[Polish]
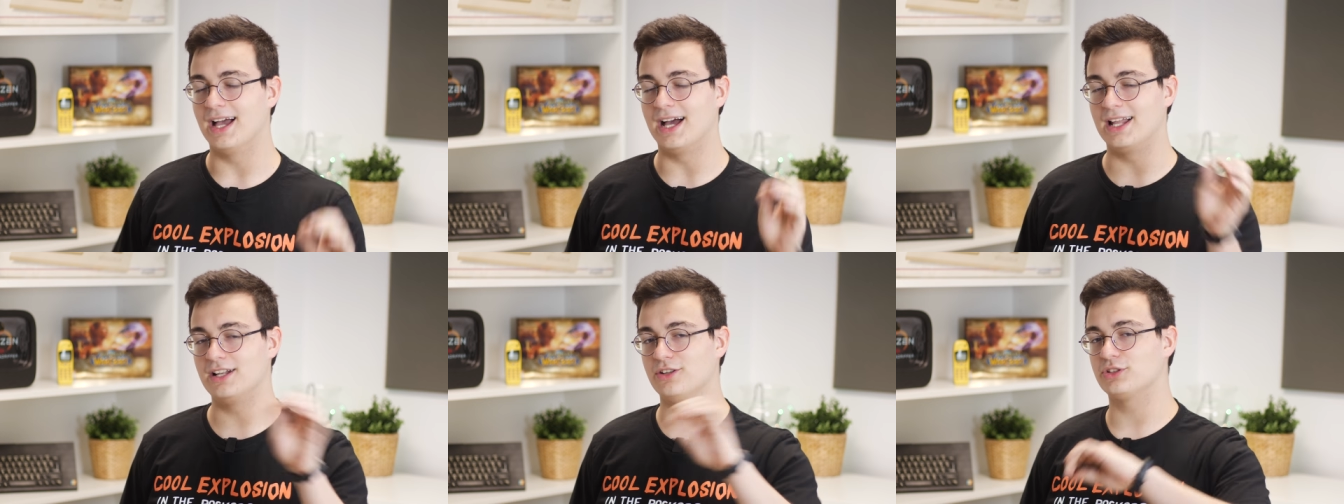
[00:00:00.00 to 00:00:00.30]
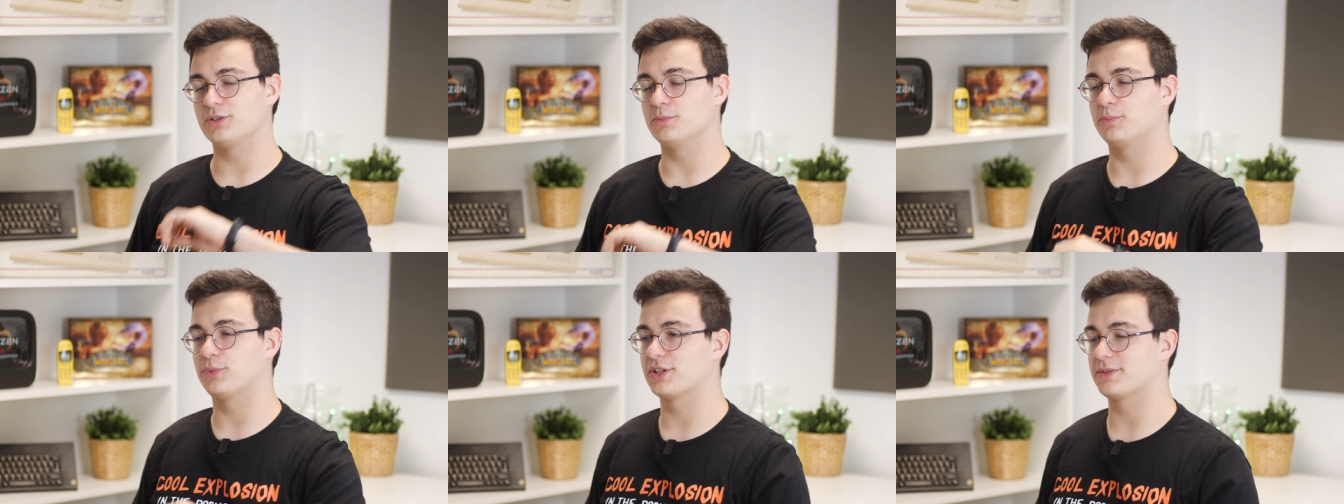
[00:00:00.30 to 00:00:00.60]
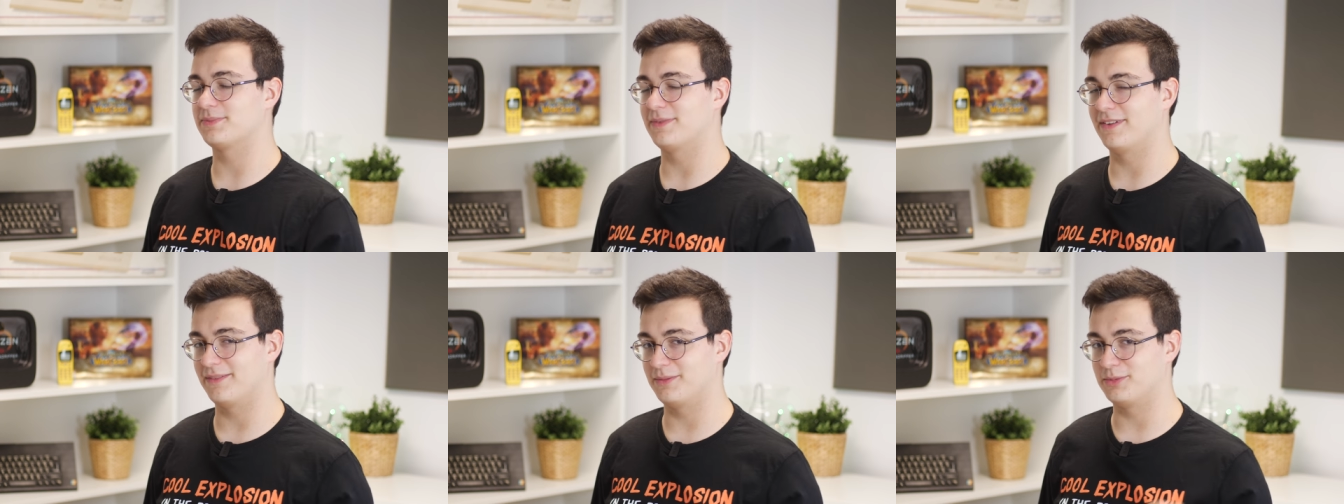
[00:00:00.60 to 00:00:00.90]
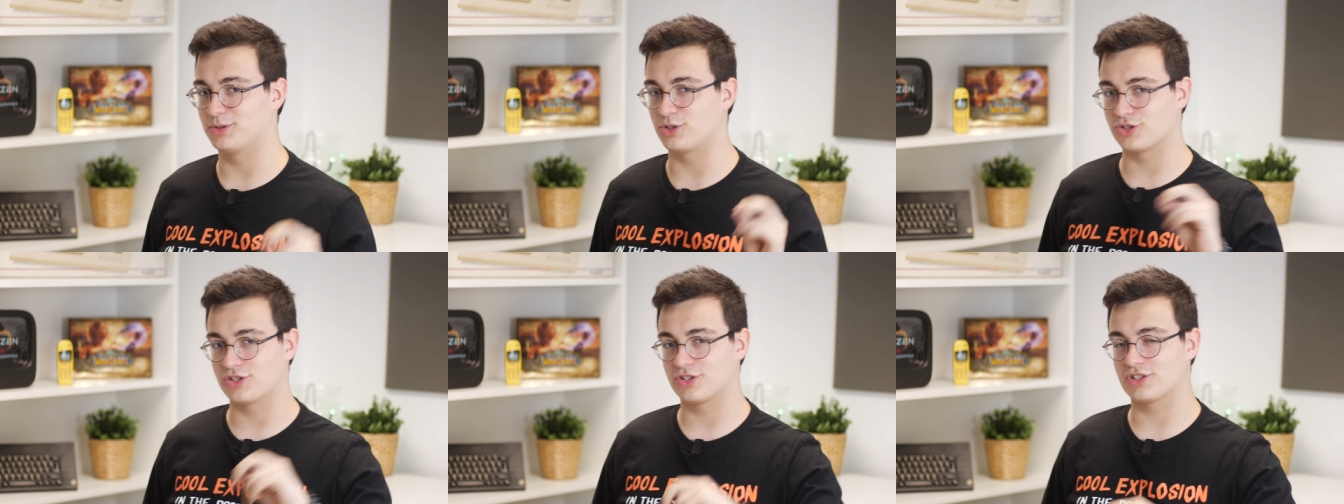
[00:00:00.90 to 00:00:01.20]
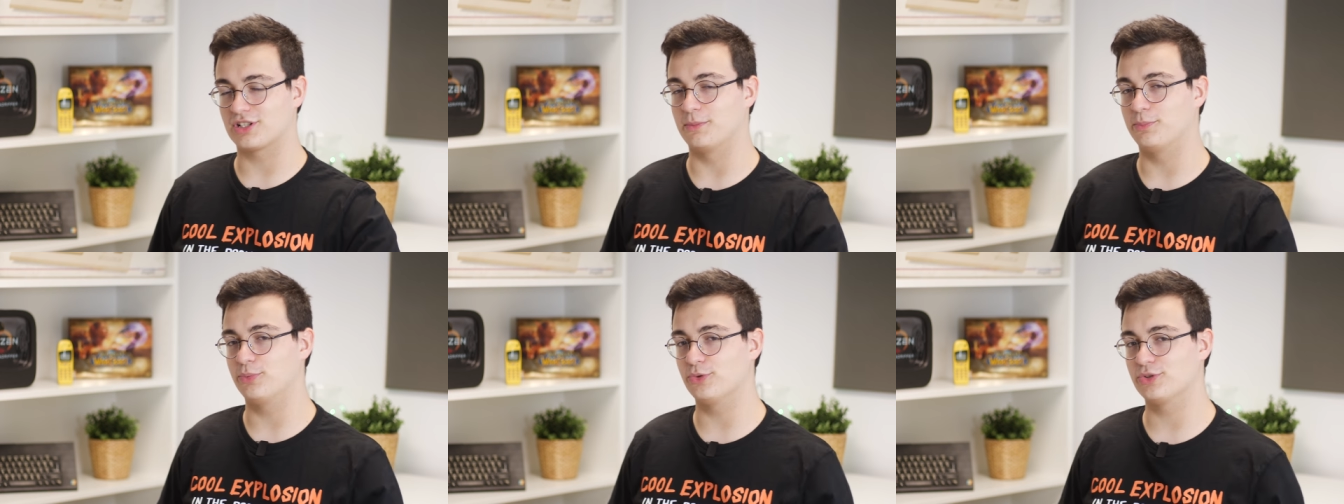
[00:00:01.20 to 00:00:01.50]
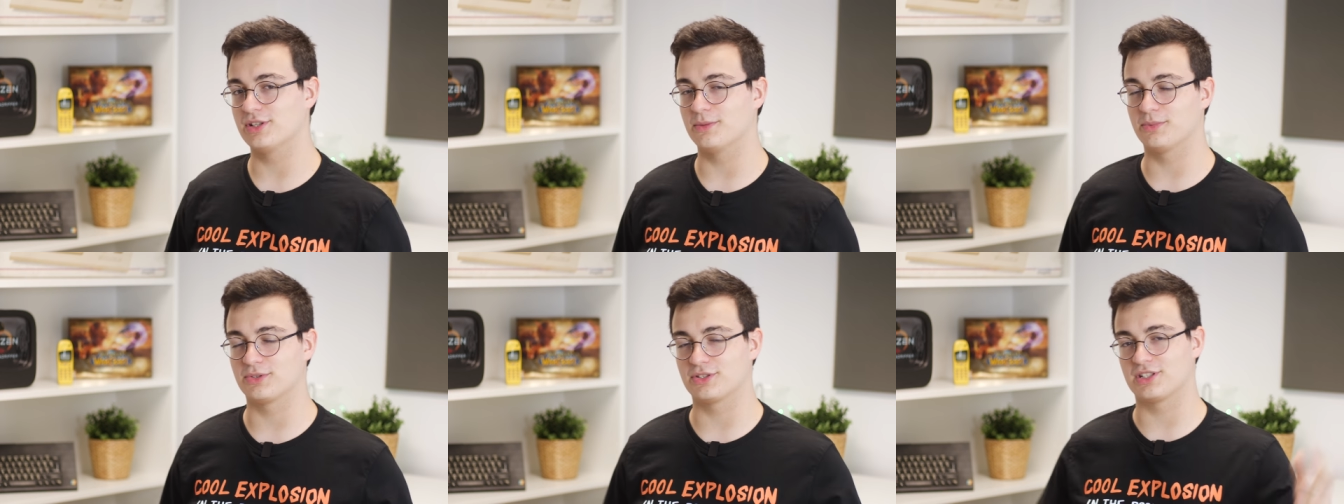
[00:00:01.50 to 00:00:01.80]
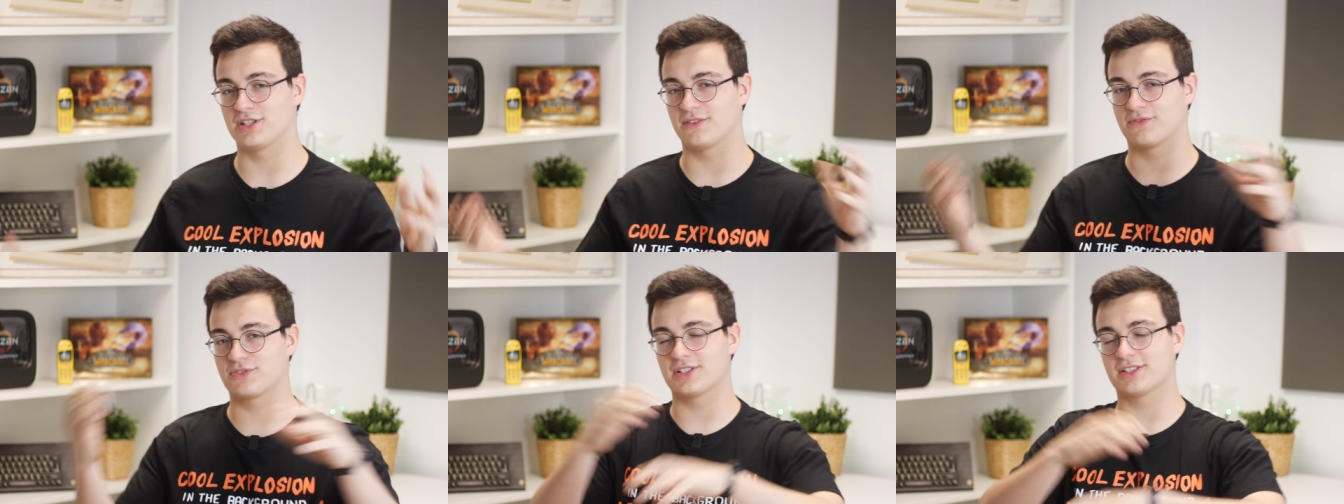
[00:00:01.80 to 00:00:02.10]
ale o tym porozmawiamy troszeczkę później, bo to
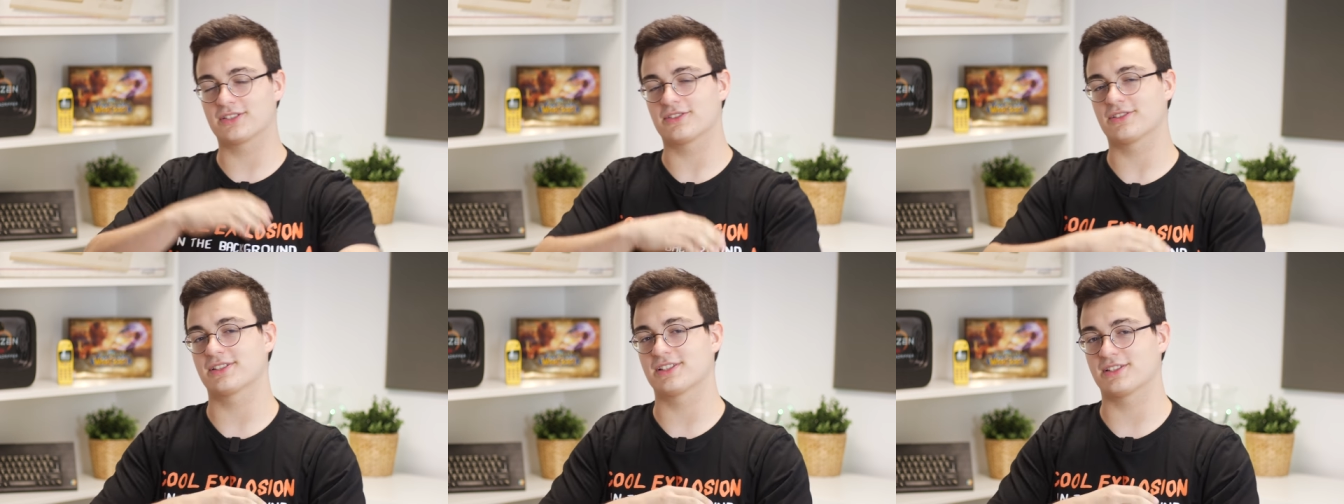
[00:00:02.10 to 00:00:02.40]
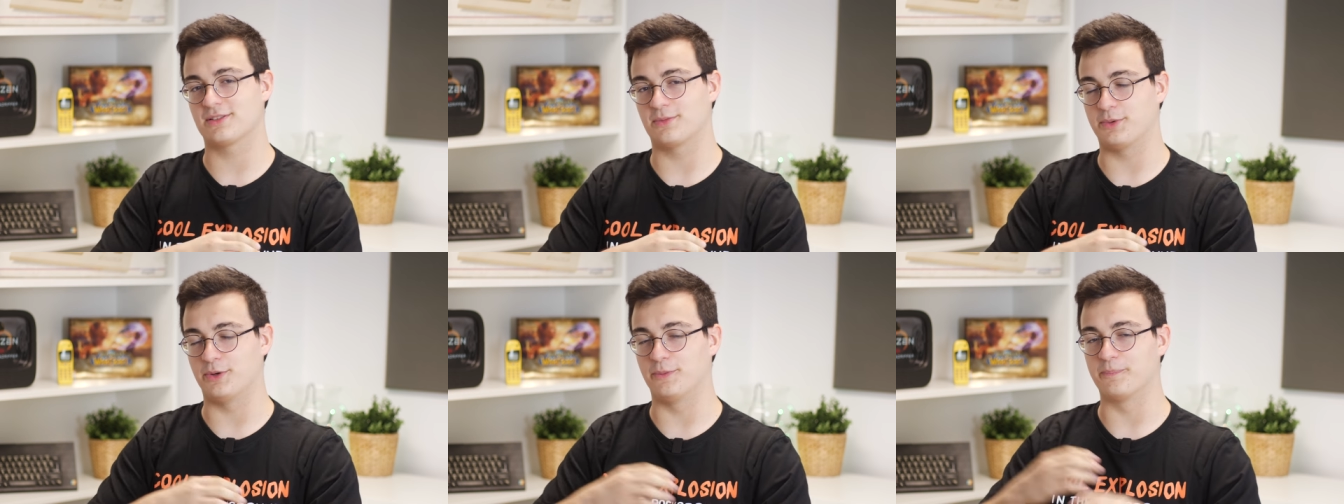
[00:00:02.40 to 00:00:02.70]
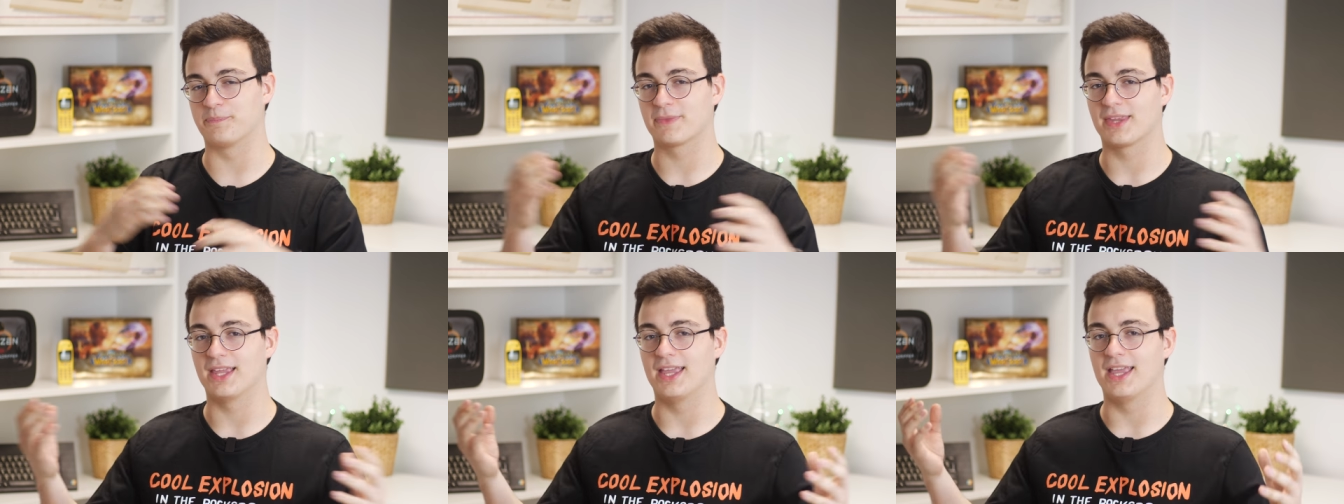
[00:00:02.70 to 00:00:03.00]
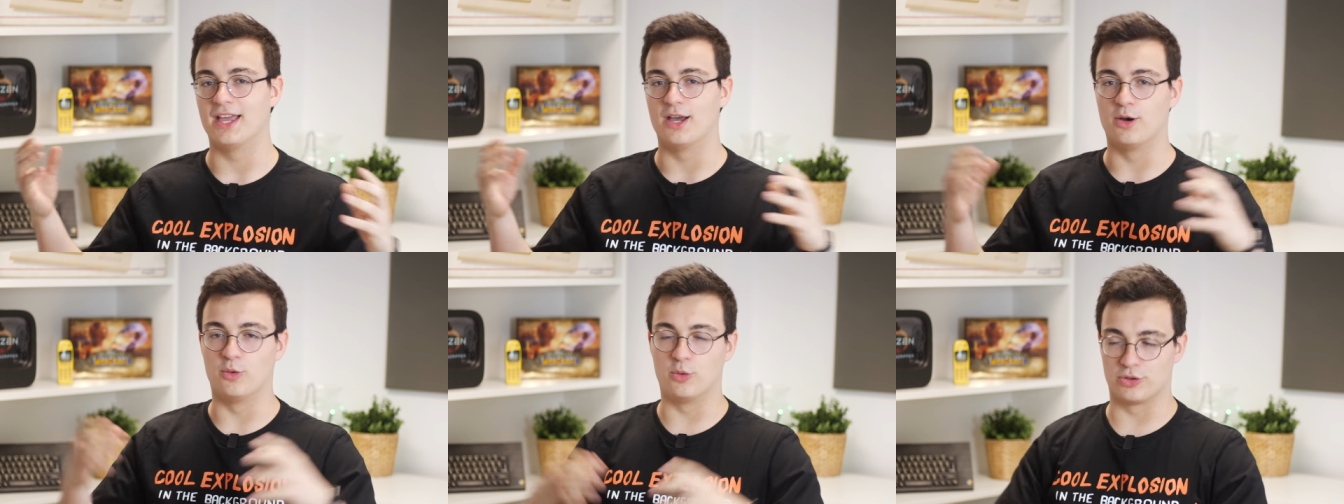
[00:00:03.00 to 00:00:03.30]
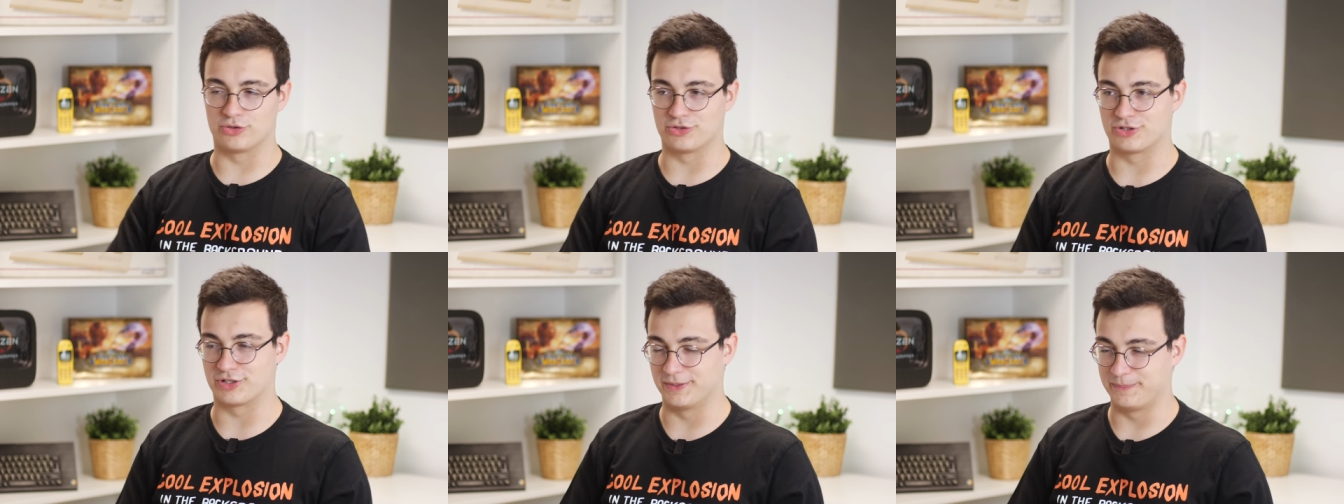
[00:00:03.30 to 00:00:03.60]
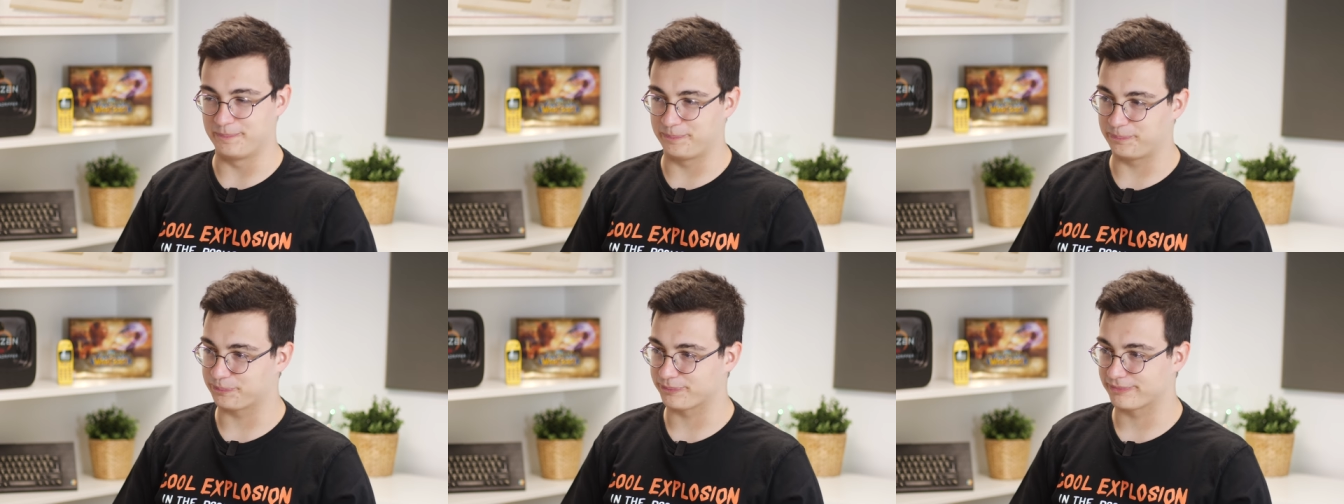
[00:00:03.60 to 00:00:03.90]
się wszystko ze sobą łączy.